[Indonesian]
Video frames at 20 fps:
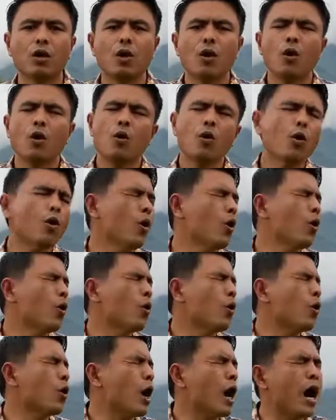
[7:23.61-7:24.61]

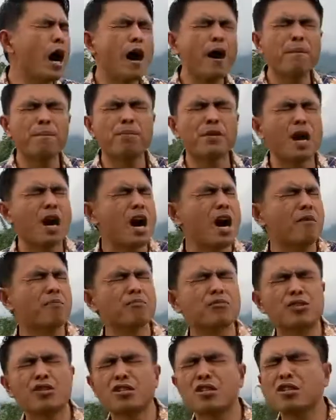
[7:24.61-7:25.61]
Oh
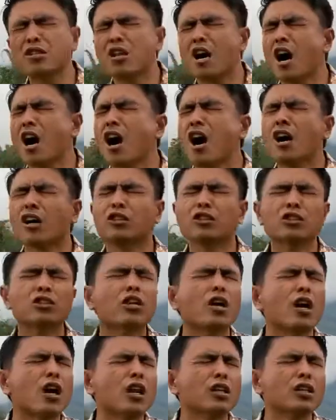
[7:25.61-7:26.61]
Abram senang
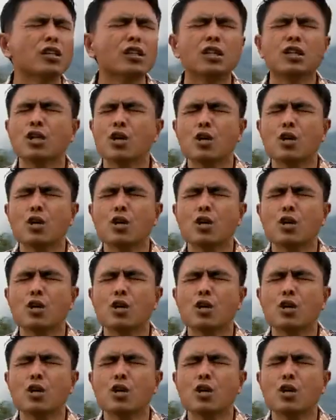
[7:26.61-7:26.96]
sekali